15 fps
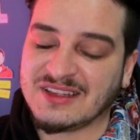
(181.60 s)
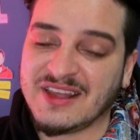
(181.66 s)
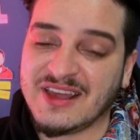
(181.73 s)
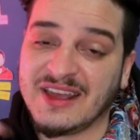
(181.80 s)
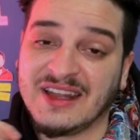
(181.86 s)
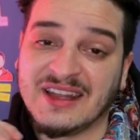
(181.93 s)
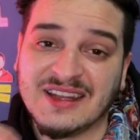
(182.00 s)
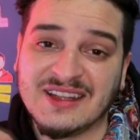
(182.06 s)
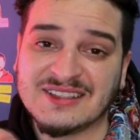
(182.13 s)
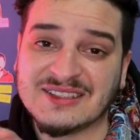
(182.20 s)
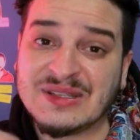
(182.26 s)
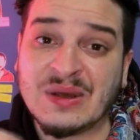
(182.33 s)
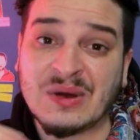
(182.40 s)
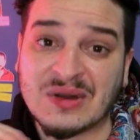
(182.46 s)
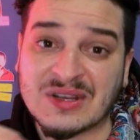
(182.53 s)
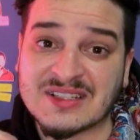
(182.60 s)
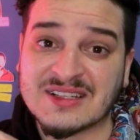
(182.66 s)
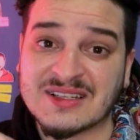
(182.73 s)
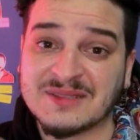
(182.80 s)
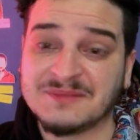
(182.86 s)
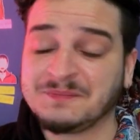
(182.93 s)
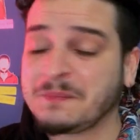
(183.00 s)

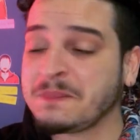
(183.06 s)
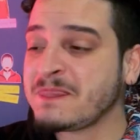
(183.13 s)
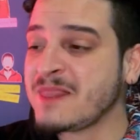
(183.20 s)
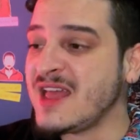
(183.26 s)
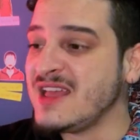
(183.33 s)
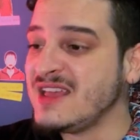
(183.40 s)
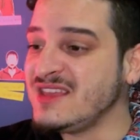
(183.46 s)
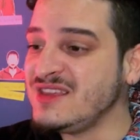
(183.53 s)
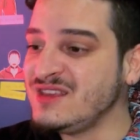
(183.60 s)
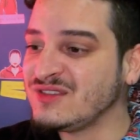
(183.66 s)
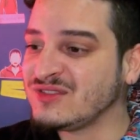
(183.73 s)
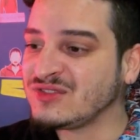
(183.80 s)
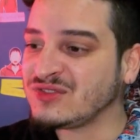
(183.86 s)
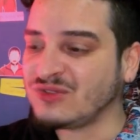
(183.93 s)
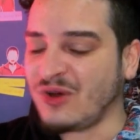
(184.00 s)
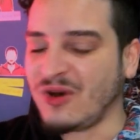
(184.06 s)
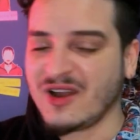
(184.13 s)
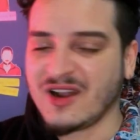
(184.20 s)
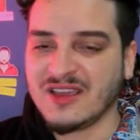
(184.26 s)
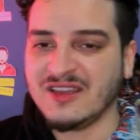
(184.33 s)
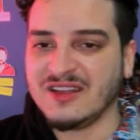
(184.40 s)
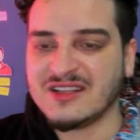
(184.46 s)
deliciosa e
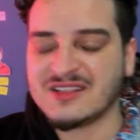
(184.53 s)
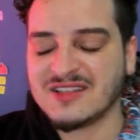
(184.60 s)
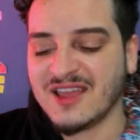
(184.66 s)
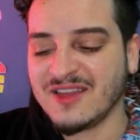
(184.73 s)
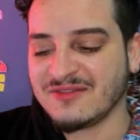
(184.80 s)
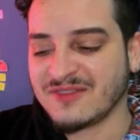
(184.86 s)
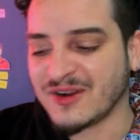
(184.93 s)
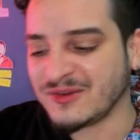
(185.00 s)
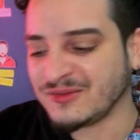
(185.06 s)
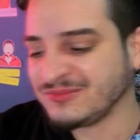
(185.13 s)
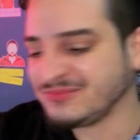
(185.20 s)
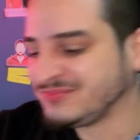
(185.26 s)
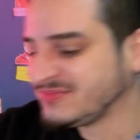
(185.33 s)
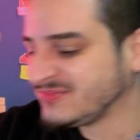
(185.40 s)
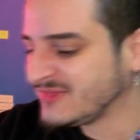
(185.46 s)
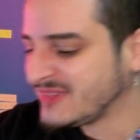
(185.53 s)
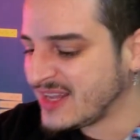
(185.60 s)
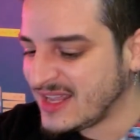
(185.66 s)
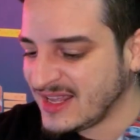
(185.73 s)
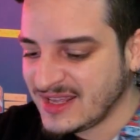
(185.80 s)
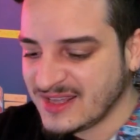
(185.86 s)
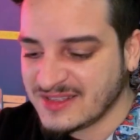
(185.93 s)
estoura aí nesse refrão
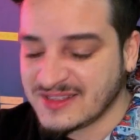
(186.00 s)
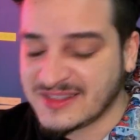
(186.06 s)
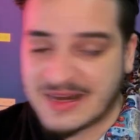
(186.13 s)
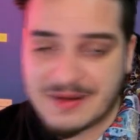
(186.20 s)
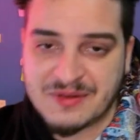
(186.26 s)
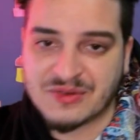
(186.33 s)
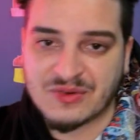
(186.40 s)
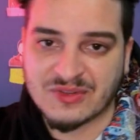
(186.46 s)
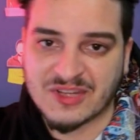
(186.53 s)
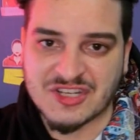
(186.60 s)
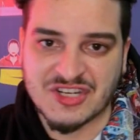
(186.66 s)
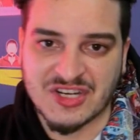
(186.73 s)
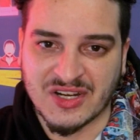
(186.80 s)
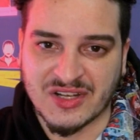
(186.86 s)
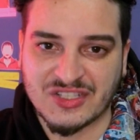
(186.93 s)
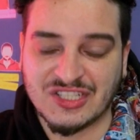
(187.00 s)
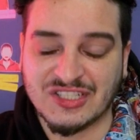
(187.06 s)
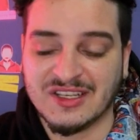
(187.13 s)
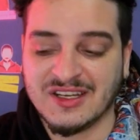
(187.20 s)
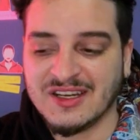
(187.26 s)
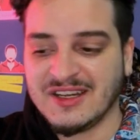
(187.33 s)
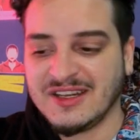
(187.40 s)
extremamente contagiante.
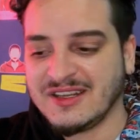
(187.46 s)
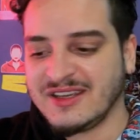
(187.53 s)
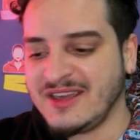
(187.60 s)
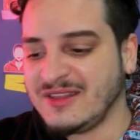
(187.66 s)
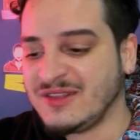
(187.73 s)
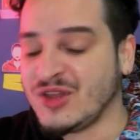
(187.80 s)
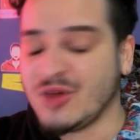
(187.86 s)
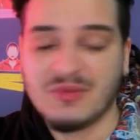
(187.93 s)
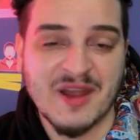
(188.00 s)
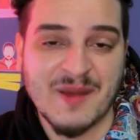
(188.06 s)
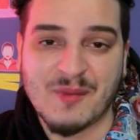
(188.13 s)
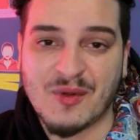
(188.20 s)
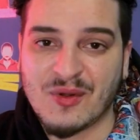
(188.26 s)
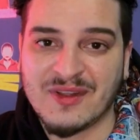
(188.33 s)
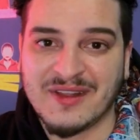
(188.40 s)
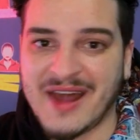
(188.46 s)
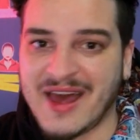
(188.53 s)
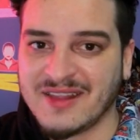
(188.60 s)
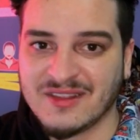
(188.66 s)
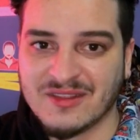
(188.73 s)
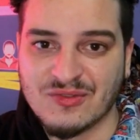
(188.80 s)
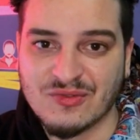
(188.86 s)
Não me lembrou
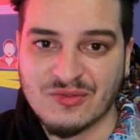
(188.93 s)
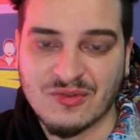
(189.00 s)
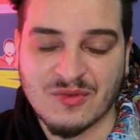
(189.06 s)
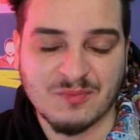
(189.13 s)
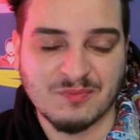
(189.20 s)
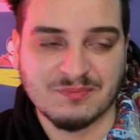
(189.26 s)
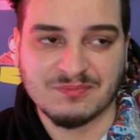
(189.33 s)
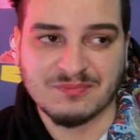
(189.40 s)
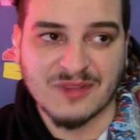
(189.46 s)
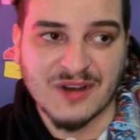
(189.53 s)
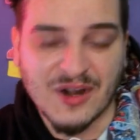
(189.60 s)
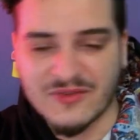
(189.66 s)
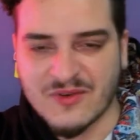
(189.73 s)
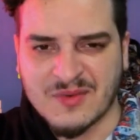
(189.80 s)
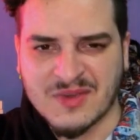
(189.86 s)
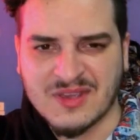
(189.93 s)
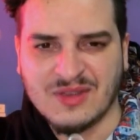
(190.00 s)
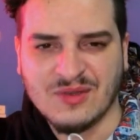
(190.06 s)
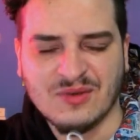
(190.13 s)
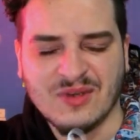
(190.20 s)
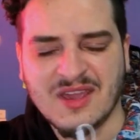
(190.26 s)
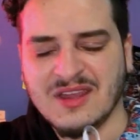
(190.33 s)
nada do Girl from
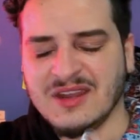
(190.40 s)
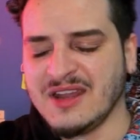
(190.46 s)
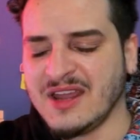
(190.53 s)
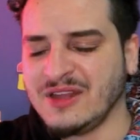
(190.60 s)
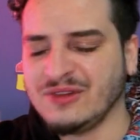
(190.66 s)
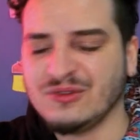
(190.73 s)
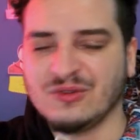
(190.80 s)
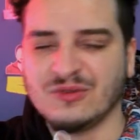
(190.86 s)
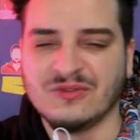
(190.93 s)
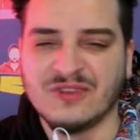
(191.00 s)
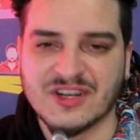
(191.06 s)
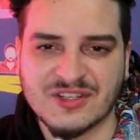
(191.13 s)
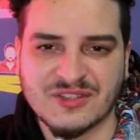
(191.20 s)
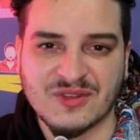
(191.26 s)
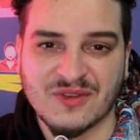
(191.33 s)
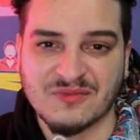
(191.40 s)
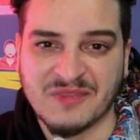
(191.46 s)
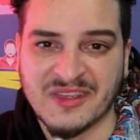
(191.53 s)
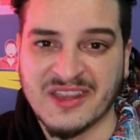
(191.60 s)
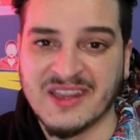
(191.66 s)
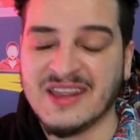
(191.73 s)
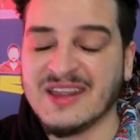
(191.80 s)
Rio e nem do Versions of
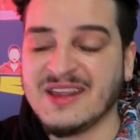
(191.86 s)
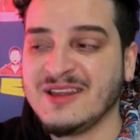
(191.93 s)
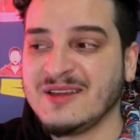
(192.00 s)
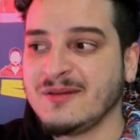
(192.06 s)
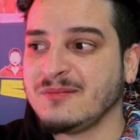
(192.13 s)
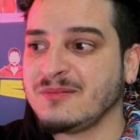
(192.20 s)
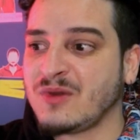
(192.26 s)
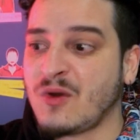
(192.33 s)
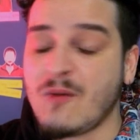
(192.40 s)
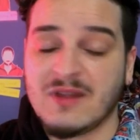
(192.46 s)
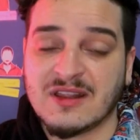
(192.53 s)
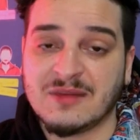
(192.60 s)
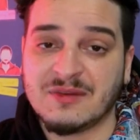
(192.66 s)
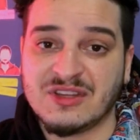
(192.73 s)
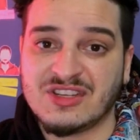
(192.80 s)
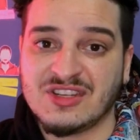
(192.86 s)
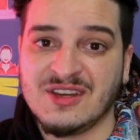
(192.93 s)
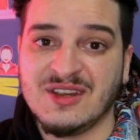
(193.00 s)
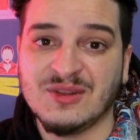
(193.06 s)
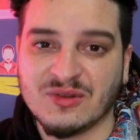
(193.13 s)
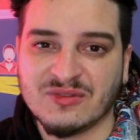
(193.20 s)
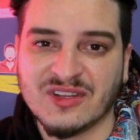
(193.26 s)
Me, completamente
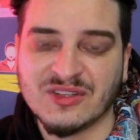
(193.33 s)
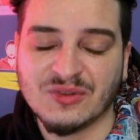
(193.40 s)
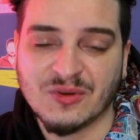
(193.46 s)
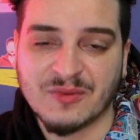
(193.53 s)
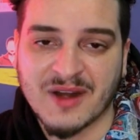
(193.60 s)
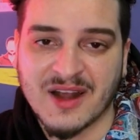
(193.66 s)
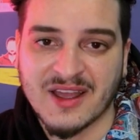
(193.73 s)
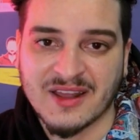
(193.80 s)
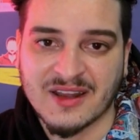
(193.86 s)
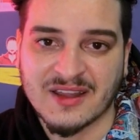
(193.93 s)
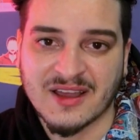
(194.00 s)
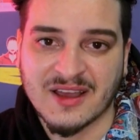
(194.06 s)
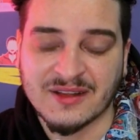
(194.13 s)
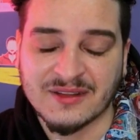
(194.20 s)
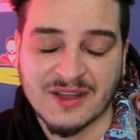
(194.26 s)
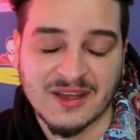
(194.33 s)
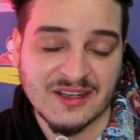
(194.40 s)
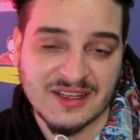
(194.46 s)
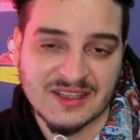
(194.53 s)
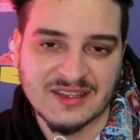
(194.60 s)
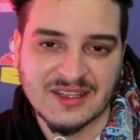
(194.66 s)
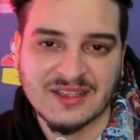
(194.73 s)
inovador para a carreira da, da
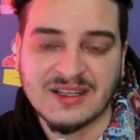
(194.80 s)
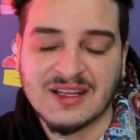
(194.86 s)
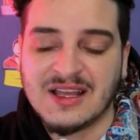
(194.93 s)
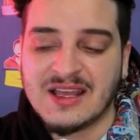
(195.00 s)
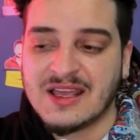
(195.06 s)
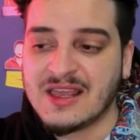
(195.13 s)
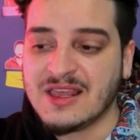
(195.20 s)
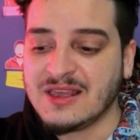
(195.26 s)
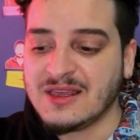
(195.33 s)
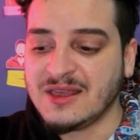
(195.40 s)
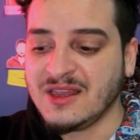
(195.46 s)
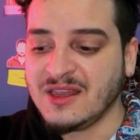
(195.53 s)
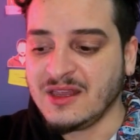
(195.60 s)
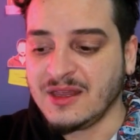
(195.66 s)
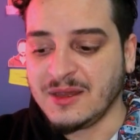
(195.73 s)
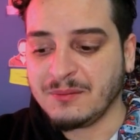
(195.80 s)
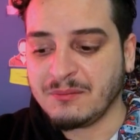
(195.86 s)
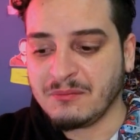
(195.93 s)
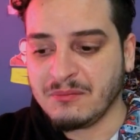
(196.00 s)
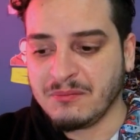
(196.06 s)
Anitta. E